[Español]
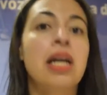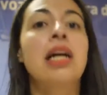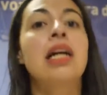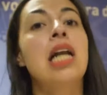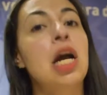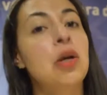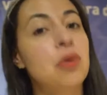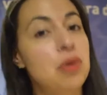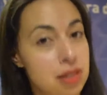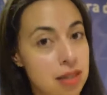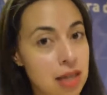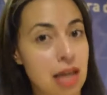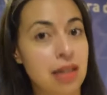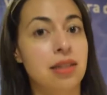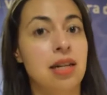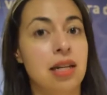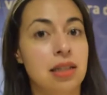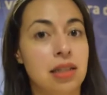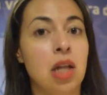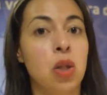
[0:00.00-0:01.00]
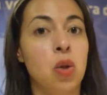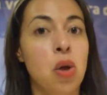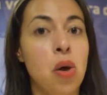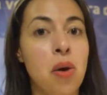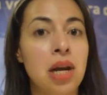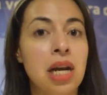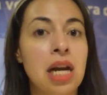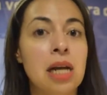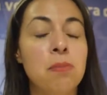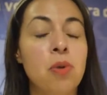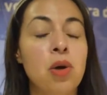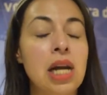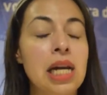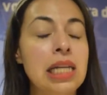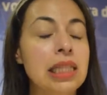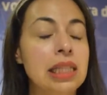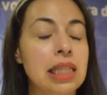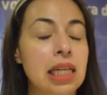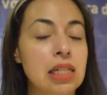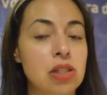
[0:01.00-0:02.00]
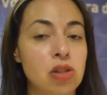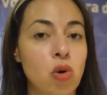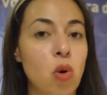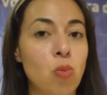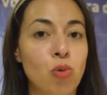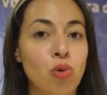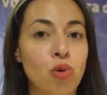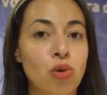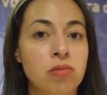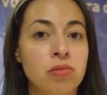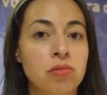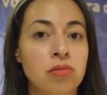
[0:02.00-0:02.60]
claro está, tratando de velar por el interés común.